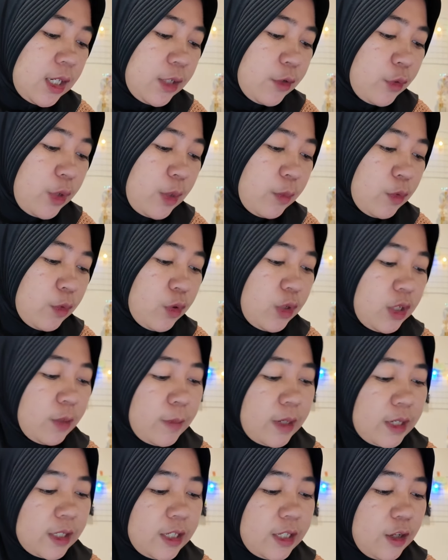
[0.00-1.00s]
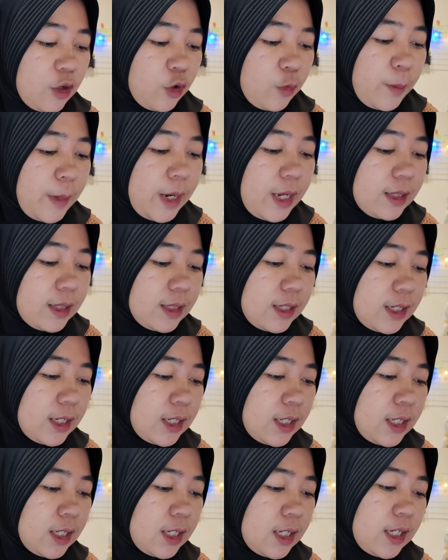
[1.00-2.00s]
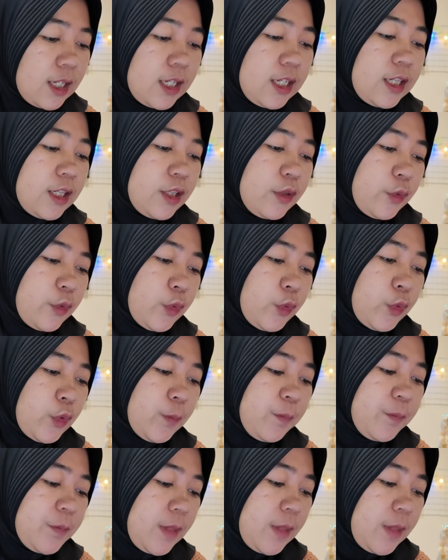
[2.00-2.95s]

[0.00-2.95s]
25 km gitu.